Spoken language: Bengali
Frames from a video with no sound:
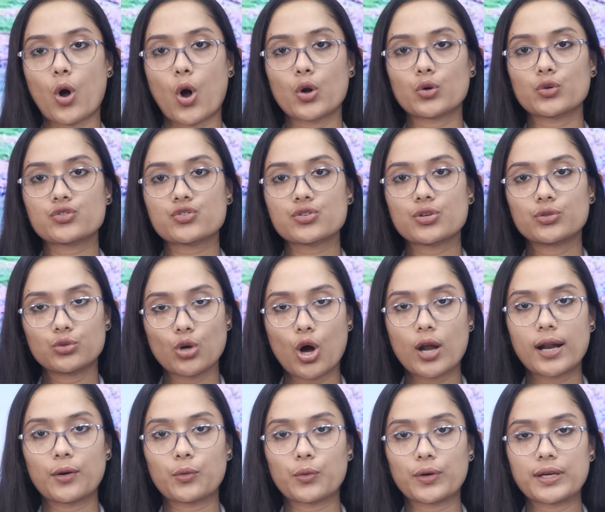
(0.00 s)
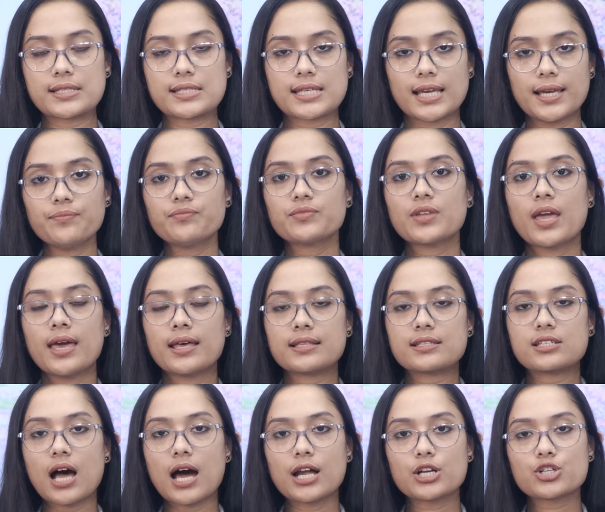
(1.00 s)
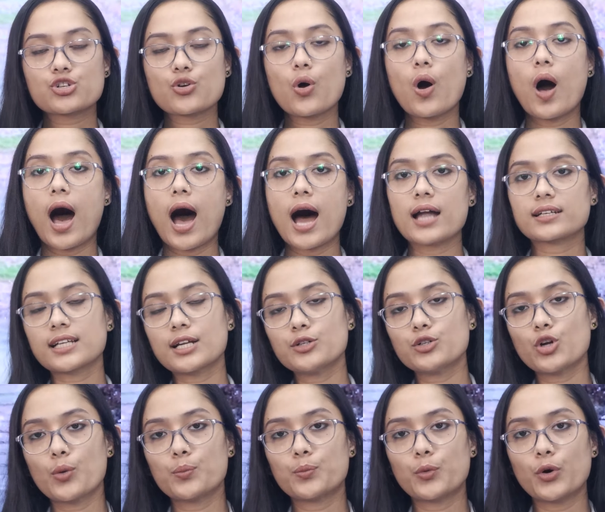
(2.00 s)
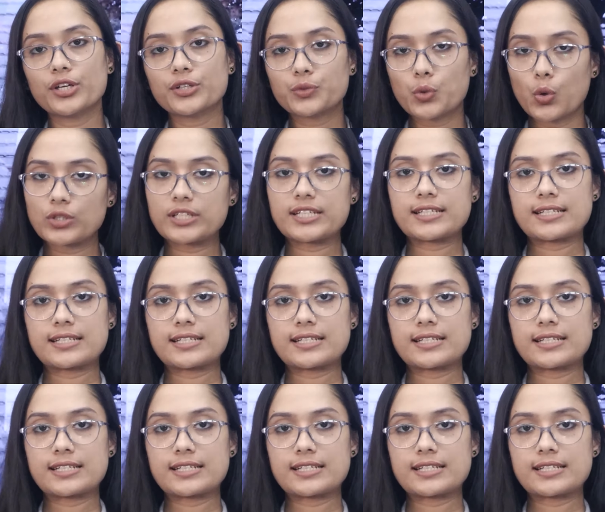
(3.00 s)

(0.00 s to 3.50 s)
খরচ ধরা হয়েছে চারশো কোটি